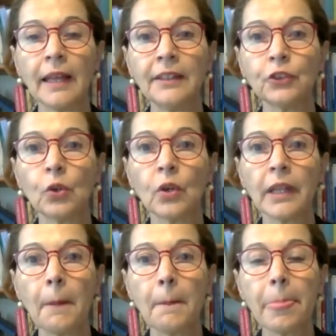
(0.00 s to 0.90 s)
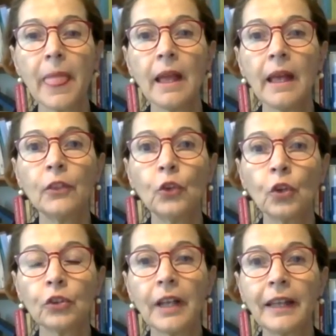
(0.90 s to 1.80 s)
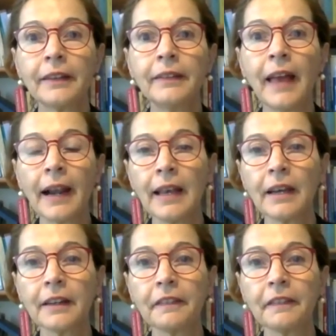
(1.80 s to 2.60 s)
e Historia, nos darán las